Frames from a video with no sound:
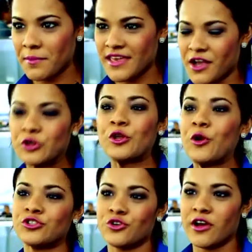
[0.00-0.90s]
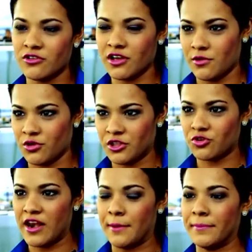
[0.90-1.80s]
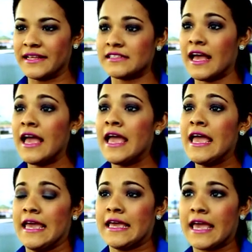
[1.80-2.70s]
a mí en estos ocho años que llevo dentro de la empresa es